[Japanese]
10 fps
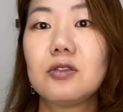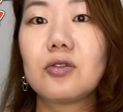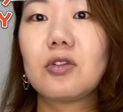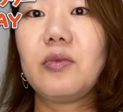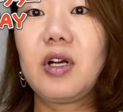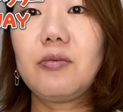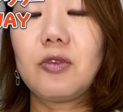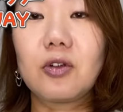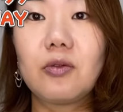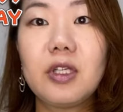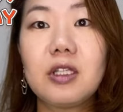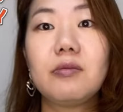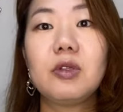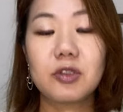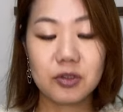ちょっと前も止めて
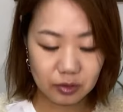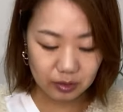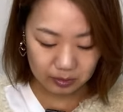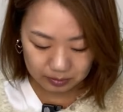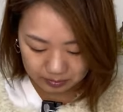みましょう